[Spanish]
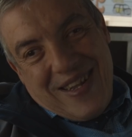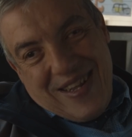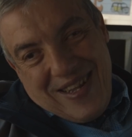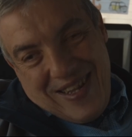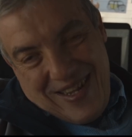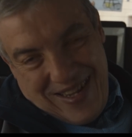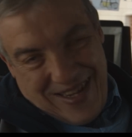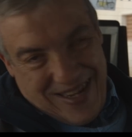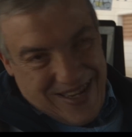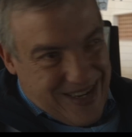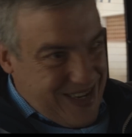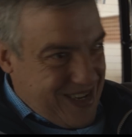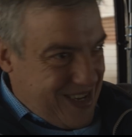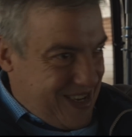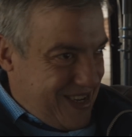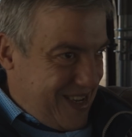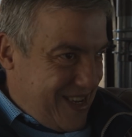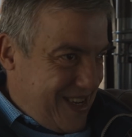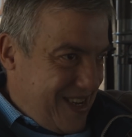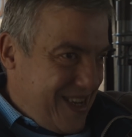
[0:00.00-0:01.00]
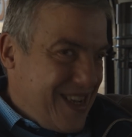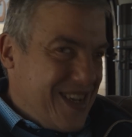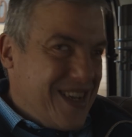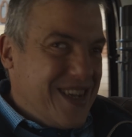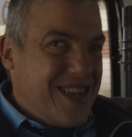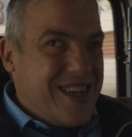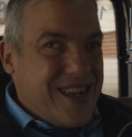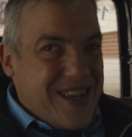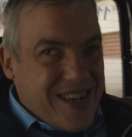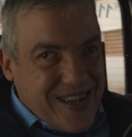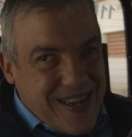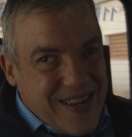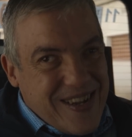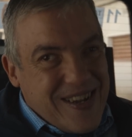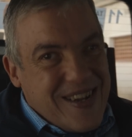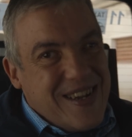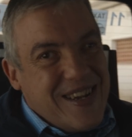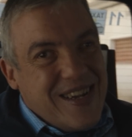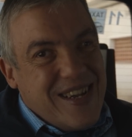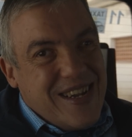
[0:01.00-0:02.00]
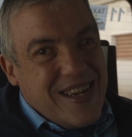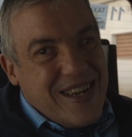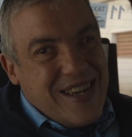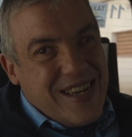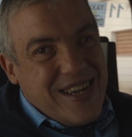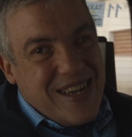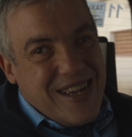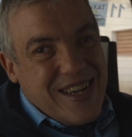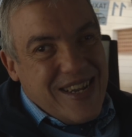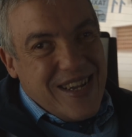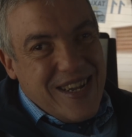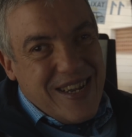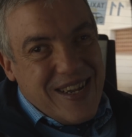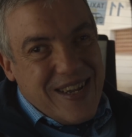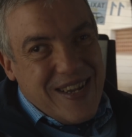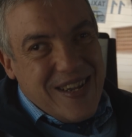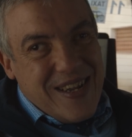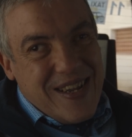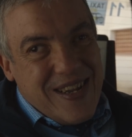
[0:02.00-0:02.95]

Siempre digo que ellos son para mí como los ángeles en la tierra.